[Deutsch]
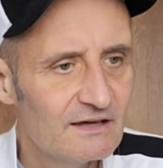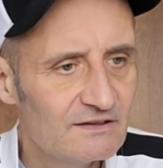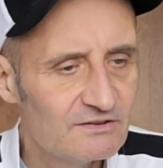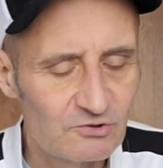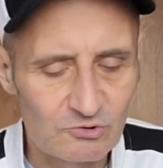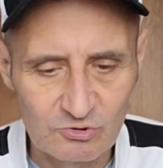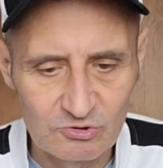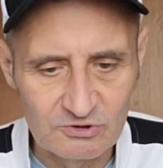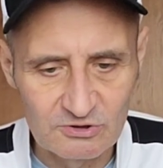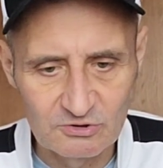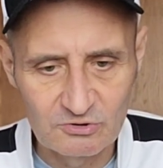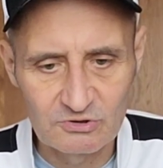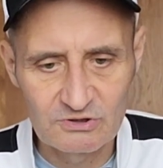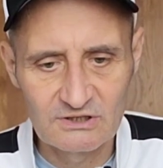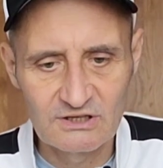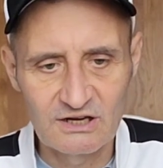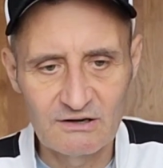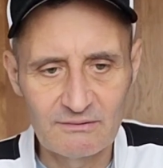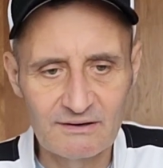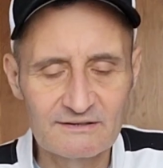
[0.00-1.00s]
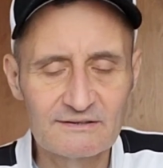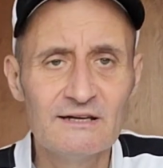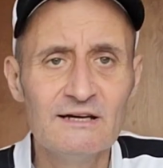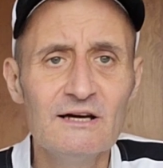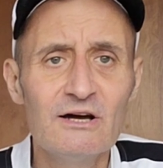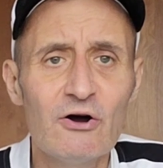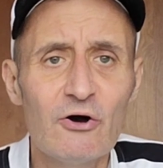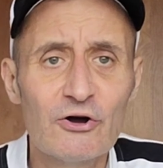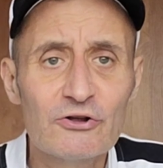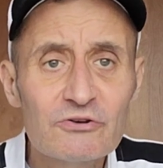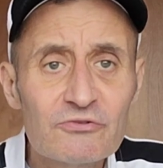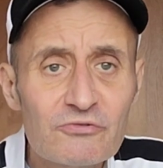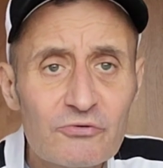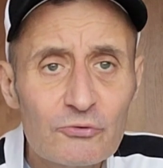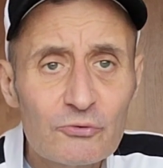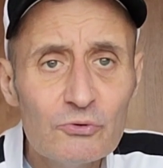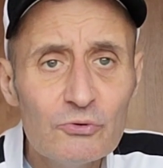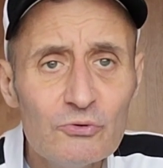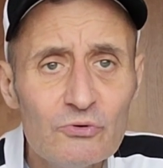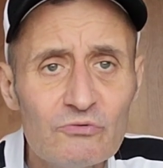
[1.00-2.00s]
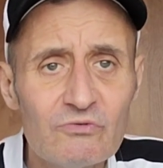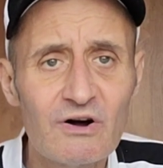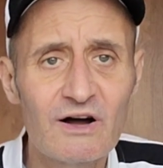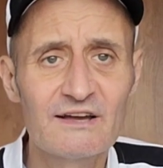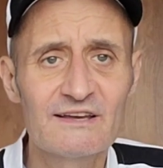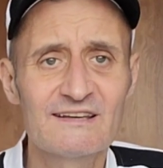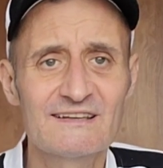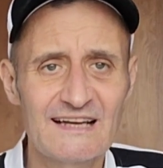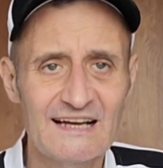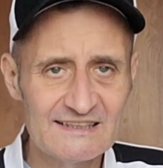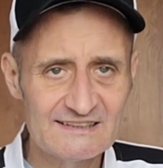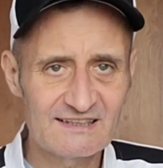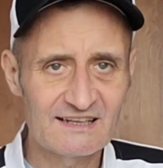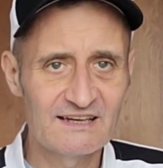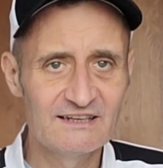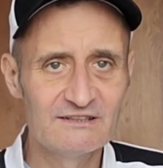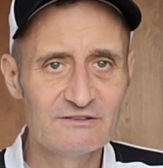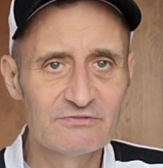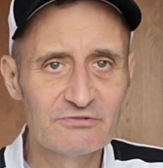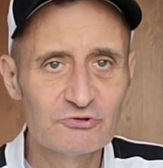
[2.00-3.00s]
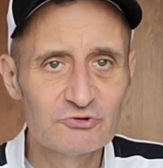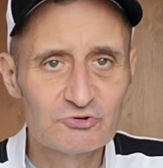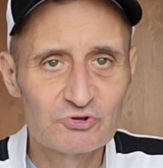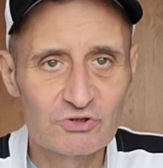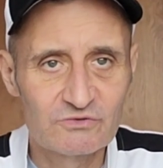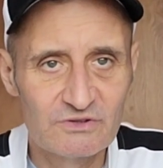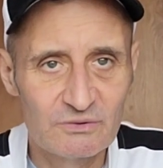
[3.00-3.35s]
So, genug gelabert. Heute früh war ich ganz alleine frühstücken.